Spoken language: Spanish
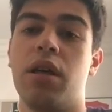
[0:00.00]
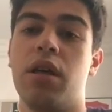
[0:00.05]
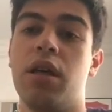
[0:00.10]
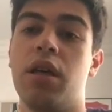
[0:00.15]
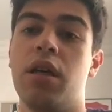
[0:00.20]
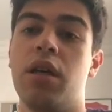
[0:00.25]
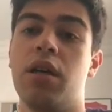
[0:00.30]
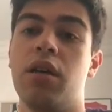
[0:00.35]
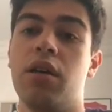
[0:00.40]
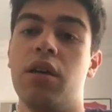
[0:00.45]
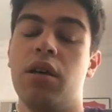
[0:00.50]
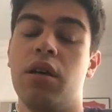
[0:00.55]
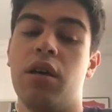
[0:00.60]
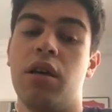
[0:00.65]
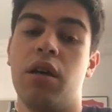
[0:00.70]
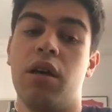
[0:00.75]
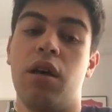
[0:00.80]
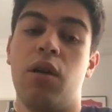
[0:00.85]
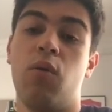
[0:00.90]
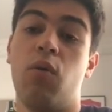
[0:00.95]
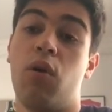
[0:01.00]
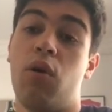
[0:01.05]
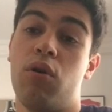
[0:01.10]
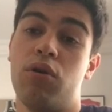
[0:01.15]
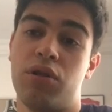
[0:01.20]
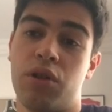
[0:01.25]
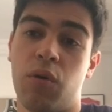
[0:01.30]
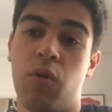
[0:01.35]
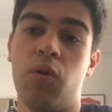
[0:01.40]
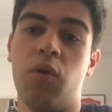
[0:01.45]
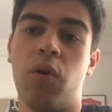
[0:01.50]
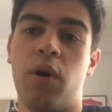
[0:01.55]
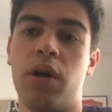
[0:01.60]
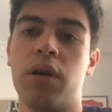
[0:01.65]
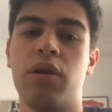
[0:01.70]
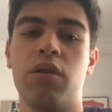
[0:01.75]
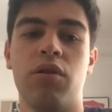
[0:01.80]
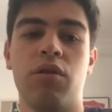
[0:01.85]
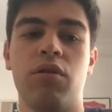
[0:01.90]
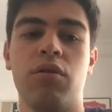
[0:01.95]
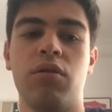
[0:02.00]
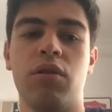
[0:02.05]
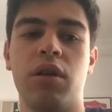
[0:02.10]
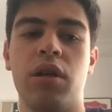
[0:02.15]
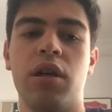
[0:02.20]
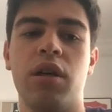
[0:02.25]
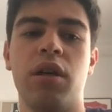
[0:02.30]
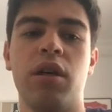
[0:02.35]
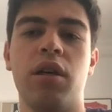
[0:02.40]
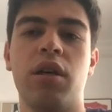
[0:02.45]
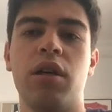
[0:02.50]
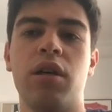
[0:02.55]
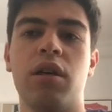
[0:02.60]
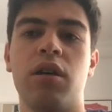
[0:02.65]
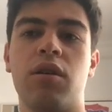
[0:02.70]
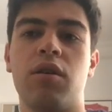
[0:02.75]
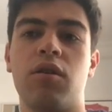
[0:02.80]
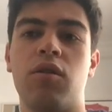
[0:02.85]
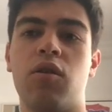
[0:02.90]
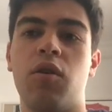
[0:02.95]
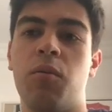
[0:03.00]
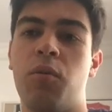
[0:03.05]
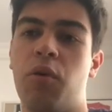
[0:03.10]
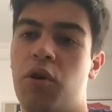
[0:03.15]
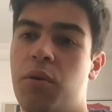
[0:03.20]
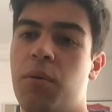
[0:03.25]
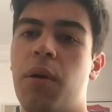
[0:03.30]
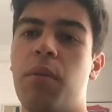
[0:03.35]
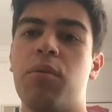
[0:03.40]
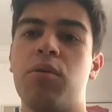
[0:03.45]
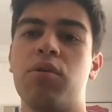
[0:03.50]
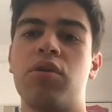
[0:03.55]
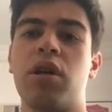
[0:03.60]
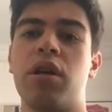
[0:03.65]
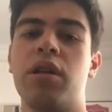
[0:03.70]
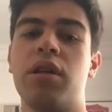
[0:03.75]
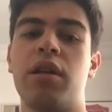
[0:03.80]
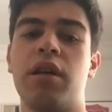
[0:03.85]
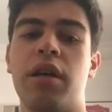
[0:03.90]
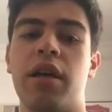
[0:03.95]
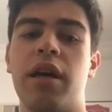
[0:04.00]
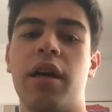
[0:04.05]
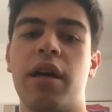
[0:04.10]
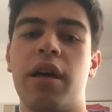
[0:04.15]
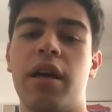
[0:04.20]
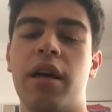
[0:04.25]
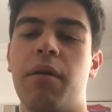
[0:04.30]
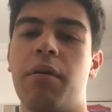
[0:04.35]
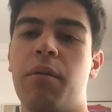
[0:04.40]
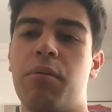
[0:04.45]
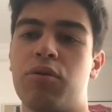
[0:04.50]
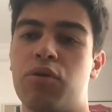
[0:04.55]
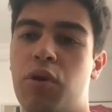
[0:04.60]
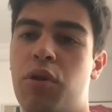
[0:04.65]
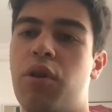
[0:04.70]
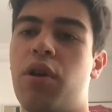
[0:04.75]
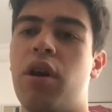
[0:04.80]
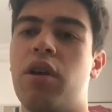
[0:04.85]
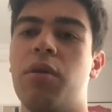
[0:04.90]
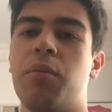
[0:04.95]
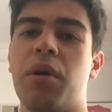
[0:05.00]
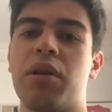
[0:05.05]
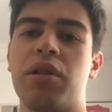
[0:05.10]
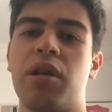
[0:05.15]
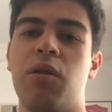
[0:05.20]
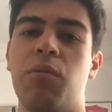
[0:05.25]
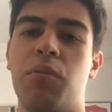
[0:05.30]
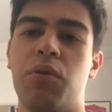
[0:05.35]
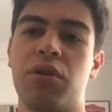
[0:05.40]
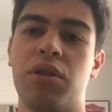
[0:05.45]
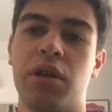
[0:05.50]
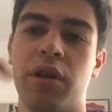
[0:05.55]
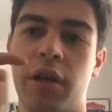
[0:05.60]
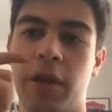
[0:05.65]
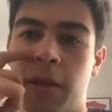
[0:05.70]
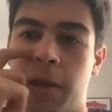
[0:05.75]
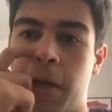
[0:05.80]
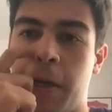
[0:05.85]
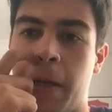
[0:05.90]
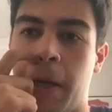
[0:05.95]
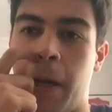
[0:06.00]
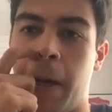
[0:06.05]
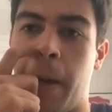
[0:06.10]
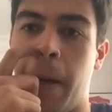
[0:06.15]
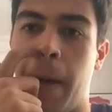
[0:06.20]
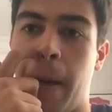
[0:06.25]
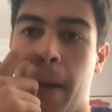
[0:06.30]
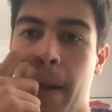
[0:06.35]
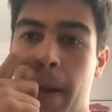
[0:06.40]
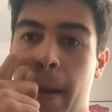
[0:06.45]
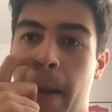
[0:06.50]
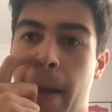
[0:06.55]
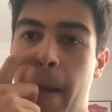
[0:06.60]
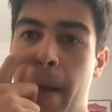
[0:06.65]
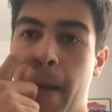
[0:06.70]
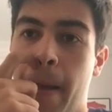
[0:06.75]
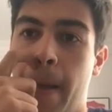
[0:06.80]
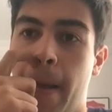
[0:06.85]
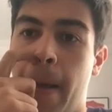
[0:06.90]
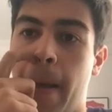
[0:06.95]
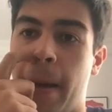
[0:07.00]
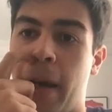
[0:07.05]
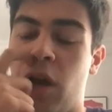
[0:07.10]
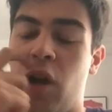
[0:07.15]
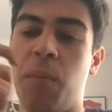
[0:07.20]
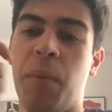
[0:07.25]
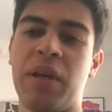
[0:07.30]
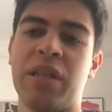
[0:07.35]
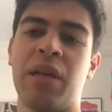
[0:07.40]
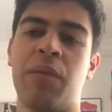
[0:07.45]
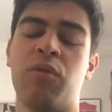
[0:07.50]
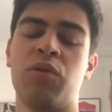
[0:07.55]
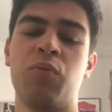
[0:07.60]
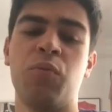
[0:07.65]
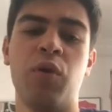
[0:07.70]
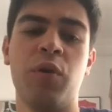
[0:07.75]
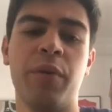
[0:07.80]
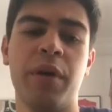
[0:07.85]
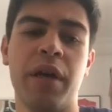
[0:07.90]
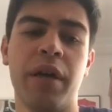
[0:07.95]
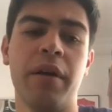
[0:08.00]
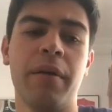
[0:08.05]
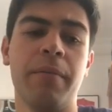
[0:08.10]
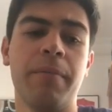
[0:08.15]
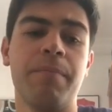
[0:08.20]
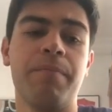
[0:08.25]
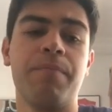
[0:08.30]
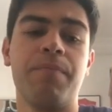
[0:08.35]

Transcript: y luego el segundo año, como íbamos gente ya que habíamos 15 el año pasado, pues he de decir que, que lo pasamos muy bien